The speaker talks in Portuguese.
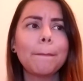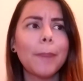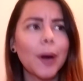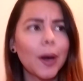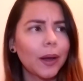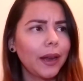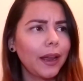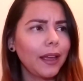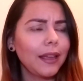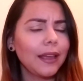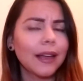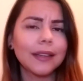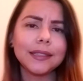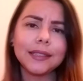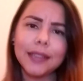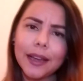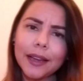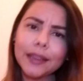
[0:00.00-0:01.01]
porém,
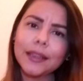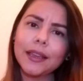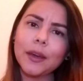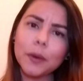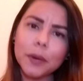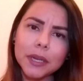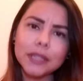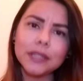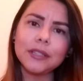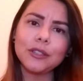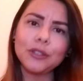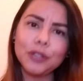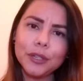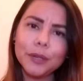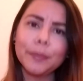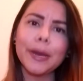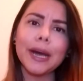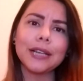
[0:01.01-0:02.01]
que eu
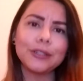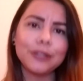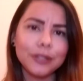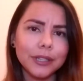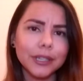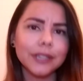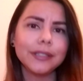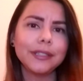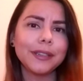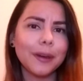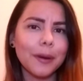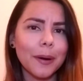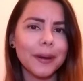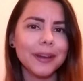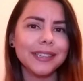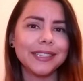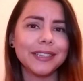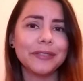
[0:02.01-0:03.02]
assisti bastante
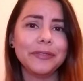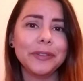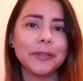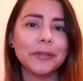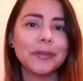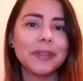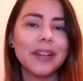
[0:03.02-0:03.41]
coisa, viu?